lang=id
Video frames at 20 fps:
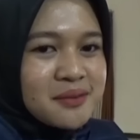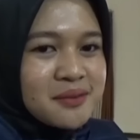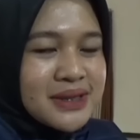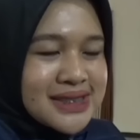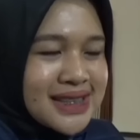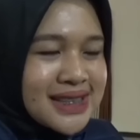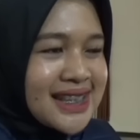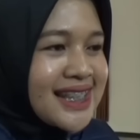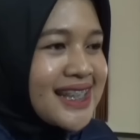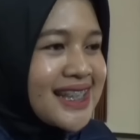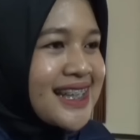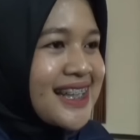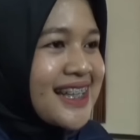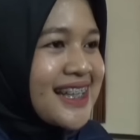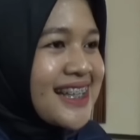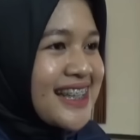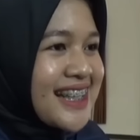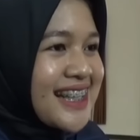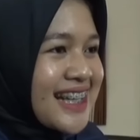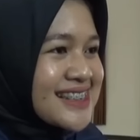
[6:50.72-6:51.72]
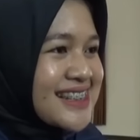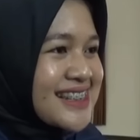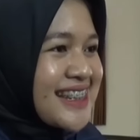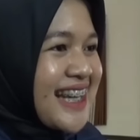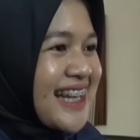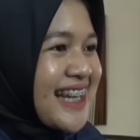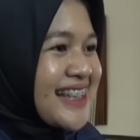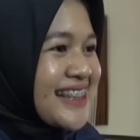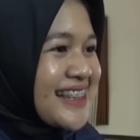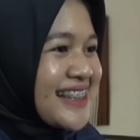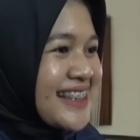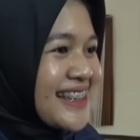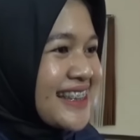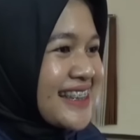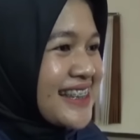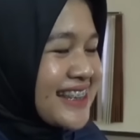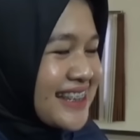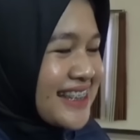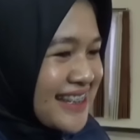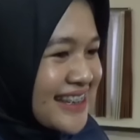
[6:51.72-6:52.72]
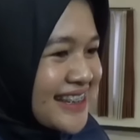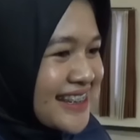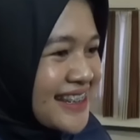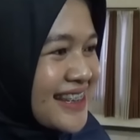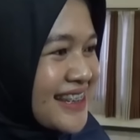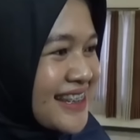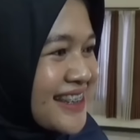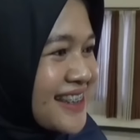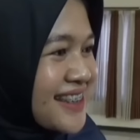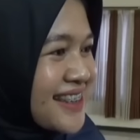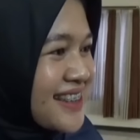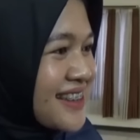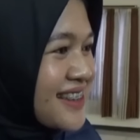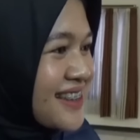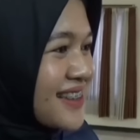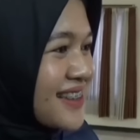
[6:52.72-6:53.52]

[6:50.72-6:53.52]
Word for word: Masih diindikasikan. Tapi ada korban?